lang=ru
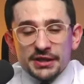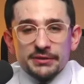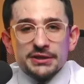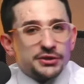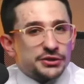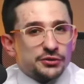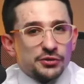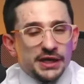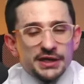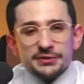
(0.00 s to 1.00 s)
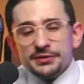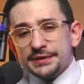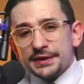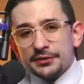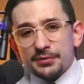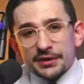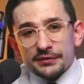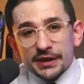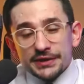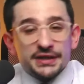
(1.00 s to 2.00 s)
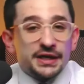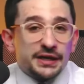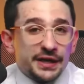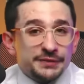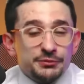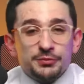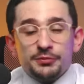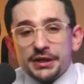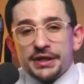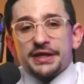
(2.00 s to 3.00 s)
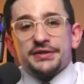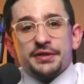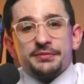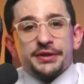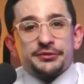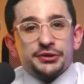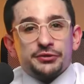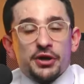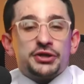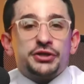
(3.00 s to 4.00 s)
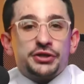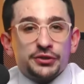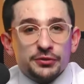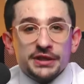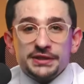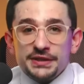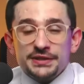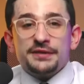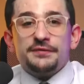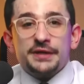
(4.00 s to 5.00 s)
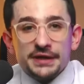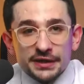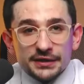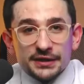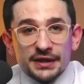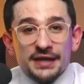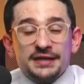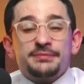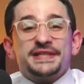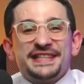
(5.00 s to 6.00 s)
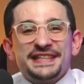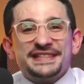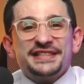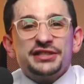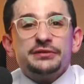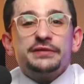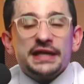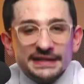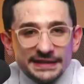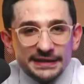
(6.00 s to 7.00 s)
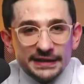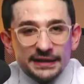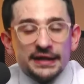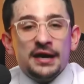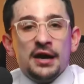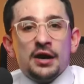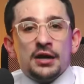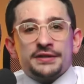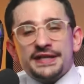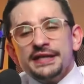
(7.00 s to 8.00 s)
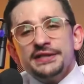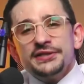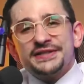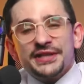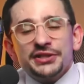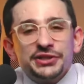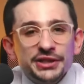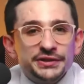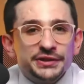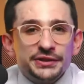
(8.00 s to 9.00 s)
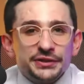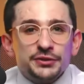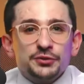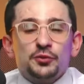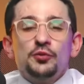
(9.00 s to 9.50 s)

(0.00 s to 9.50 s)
на мысли, что каждую неделю появляется какая-нибудь публикация про то, что очередной российский военный непосредственно же в России зарезал сожительницу,